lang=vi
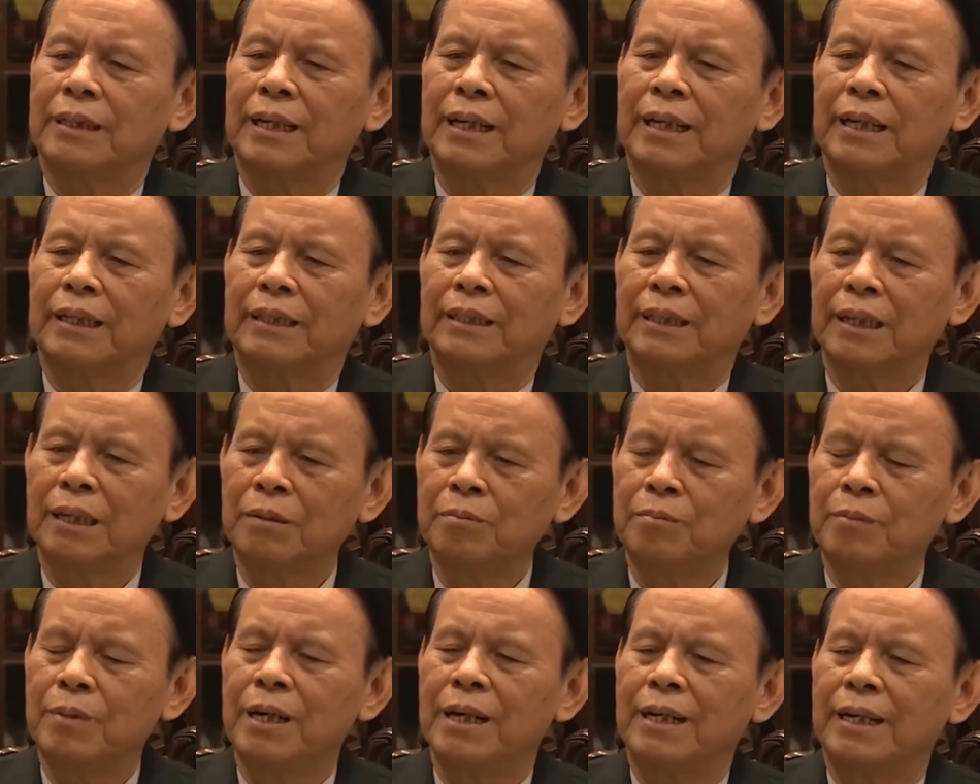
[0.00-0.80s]
để
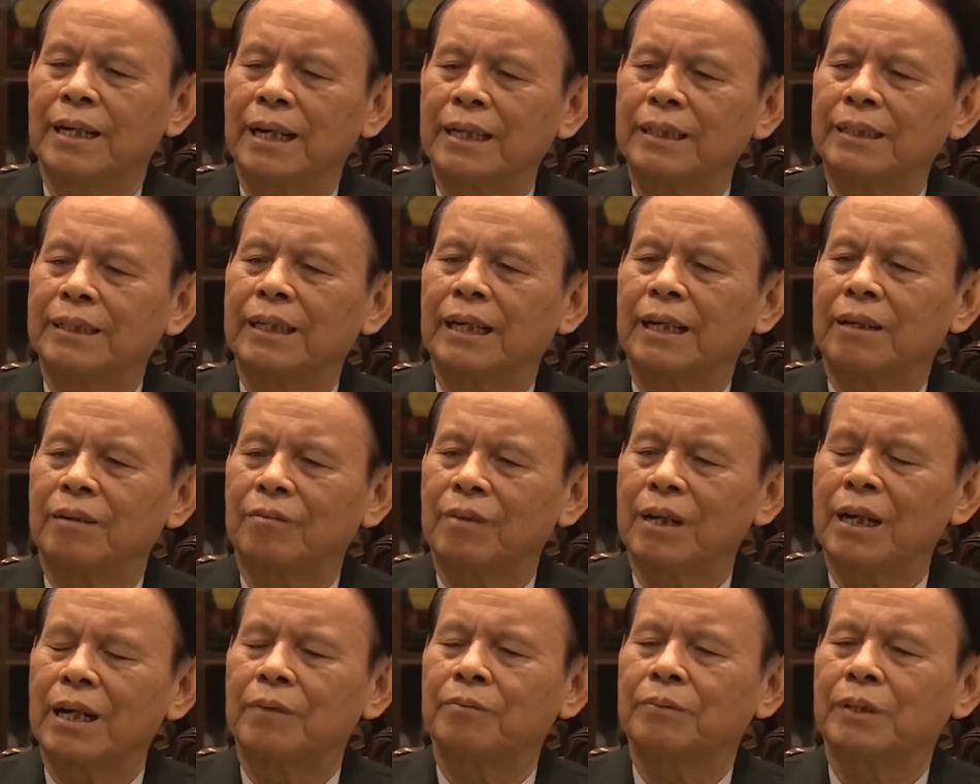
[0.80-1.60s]
từng bước ngăn
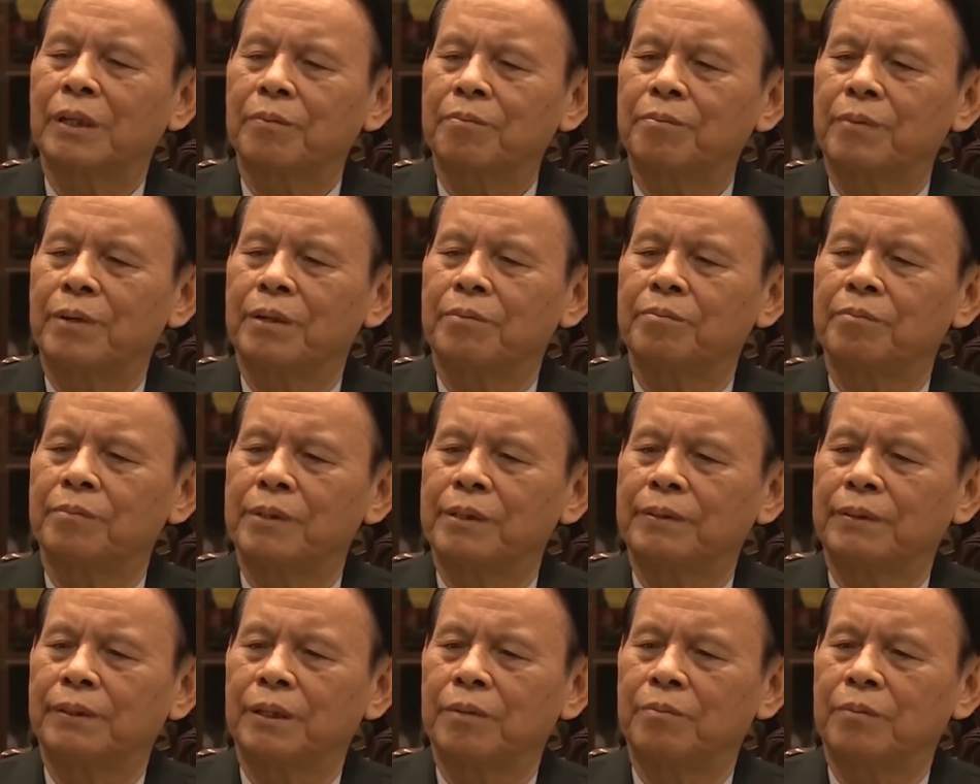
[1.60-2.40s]
chặn và làm thất bại
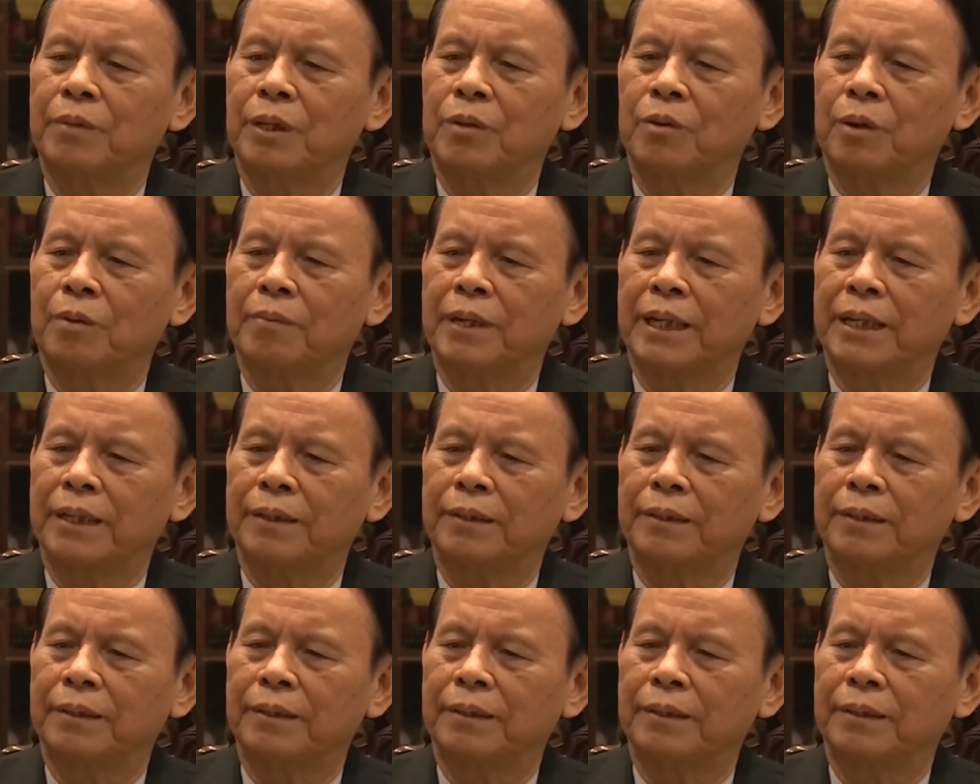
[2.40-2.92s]
mưu diễn đến hòa